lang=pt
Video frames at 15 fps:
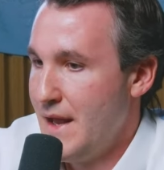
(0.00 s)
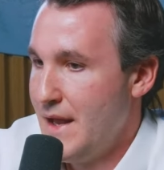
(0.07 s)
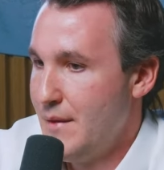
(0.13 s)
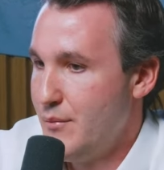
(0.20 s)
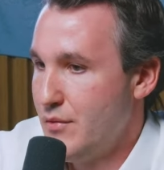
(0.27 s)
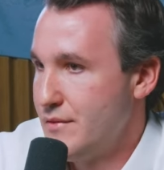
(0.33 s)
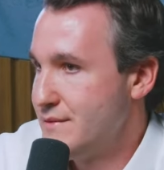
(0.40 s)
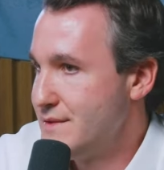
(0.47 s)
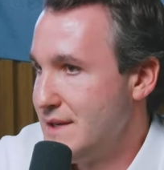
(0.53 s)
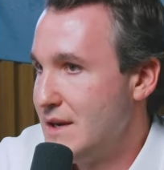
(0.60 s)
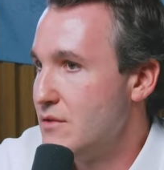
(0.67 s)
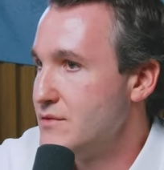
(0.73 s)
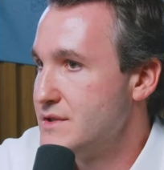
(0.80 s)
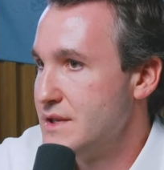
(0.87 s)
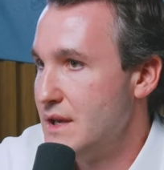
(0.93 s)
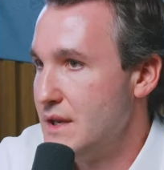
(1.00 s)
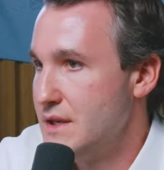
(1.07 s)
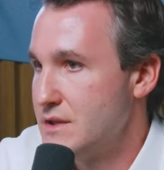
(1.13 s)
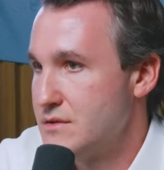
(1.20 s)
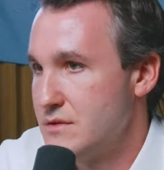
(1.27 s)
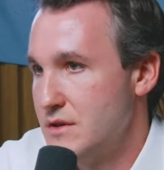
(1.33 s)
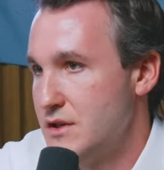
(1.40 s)
é, pô, se acontecer
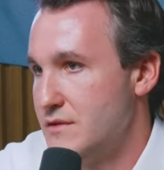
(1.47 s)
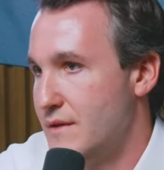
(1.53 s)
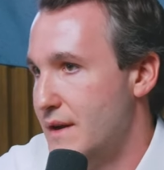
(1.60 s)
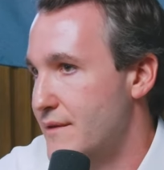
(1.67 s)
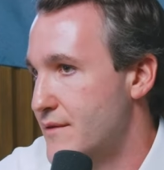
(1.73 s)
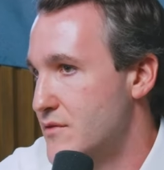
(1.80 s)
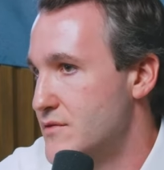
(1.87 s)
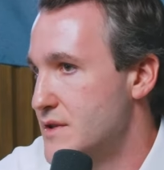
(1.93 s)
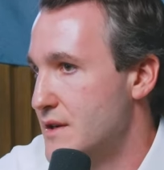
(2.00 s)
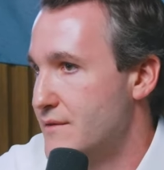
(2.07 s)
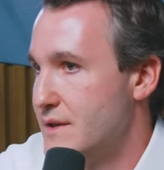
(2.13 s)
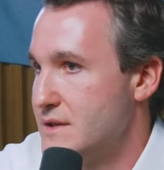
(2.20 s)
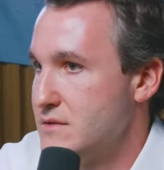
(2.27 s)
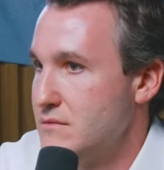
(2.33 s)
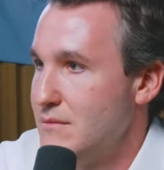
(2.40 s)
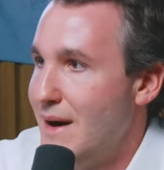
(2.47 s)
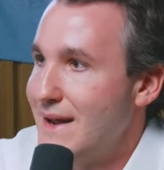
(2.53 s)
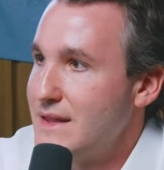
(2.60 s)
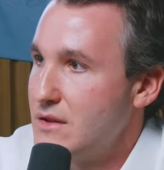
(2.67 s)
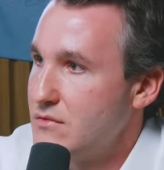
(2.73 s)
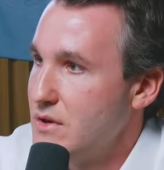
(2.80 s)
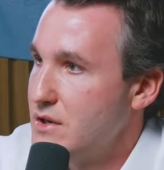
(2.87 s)
isso, a gente vai conseguir fazer um
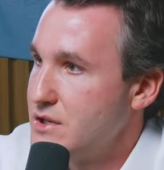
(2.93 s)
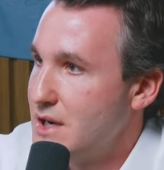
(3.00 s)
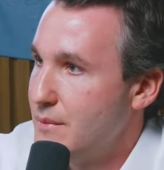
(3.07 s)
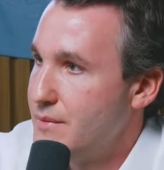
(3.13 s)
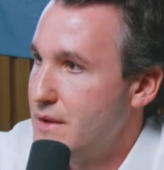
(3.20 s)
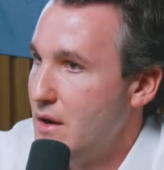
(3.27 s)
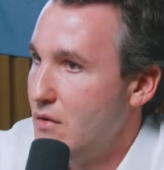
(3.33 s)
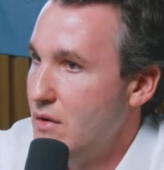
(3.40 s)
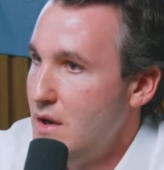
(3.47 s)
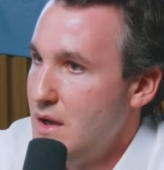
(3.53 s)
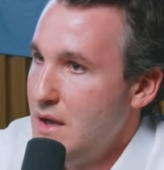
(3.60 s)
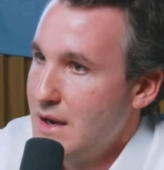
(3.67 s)
baita de um ganho de capital.